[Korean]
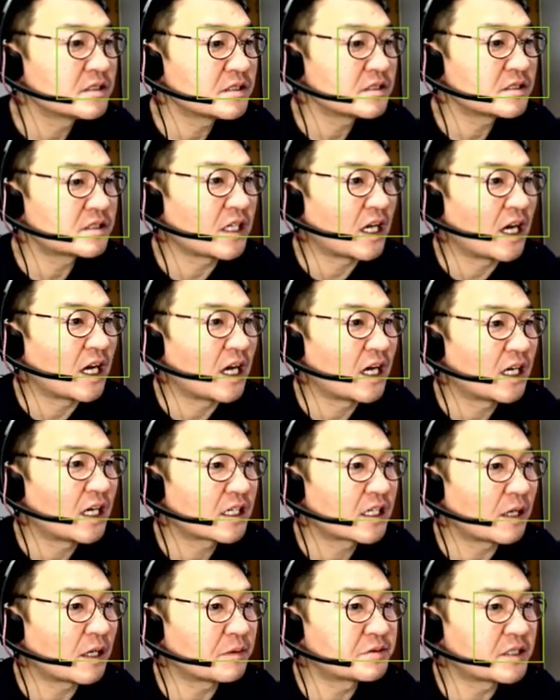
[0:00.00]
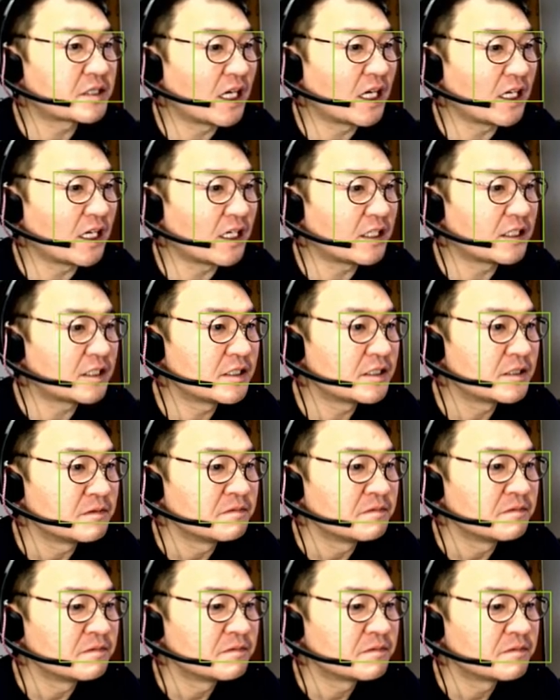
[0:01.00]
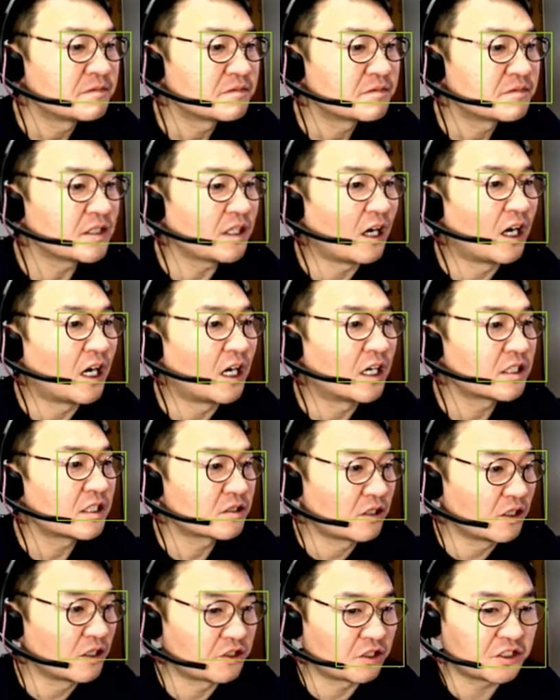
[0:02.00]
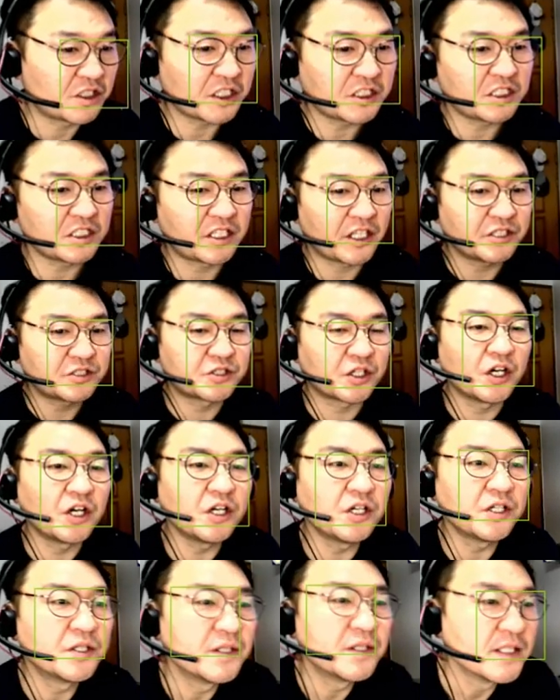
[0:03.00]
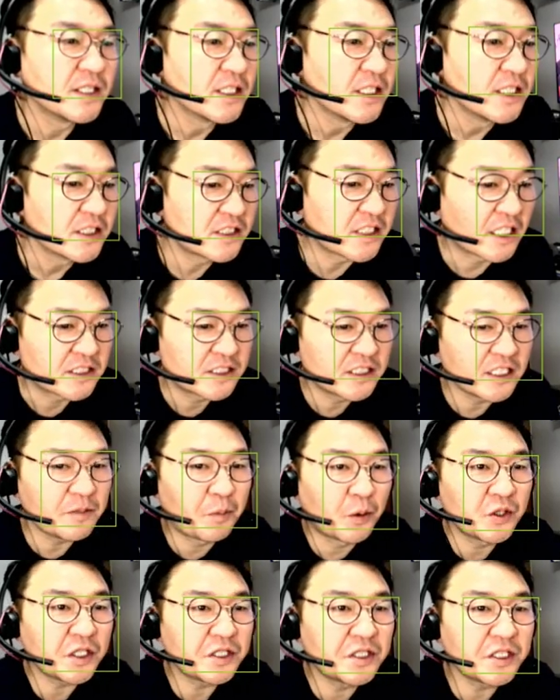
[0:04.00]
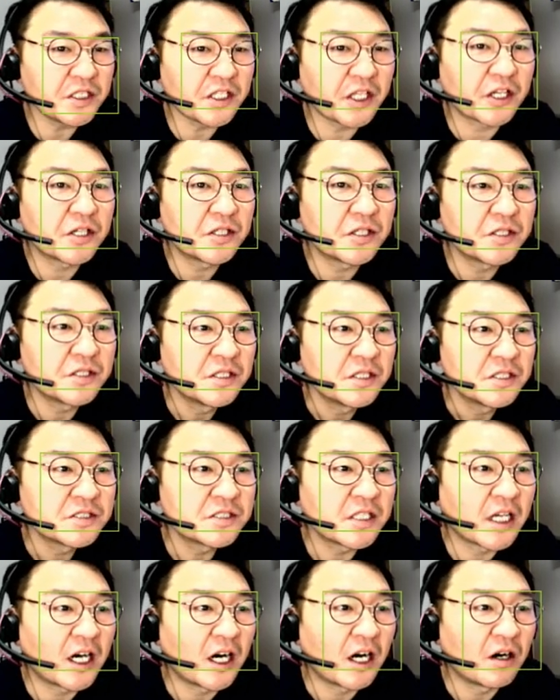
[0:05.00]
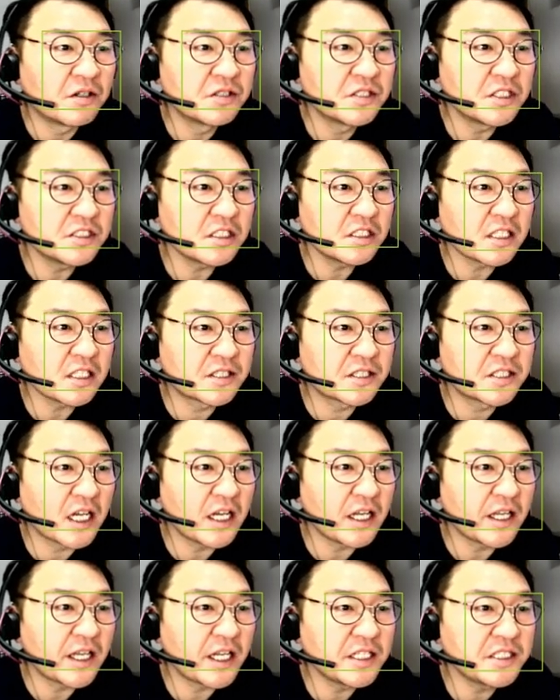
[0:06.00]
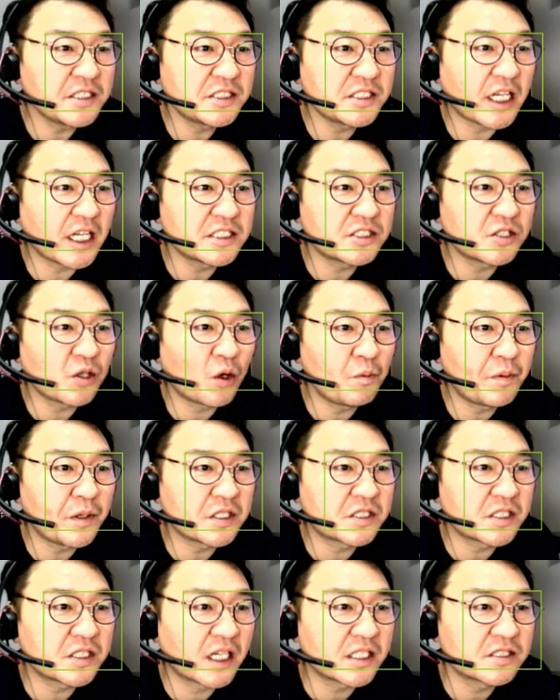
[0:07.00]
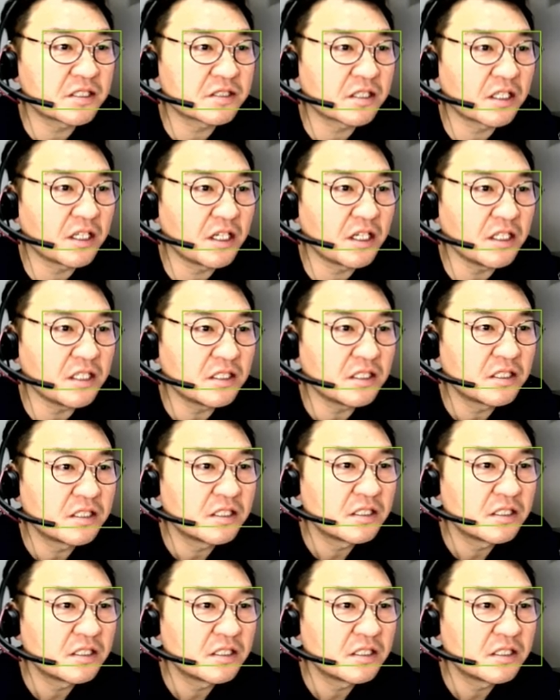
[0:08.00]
자, 갑시다. 그렇죠. 색칠이 되어 있죠. 자, 쌤 보내드릴게요. 자, 어디 쓰셨냐? NCIC 홈페이지 들어가셔서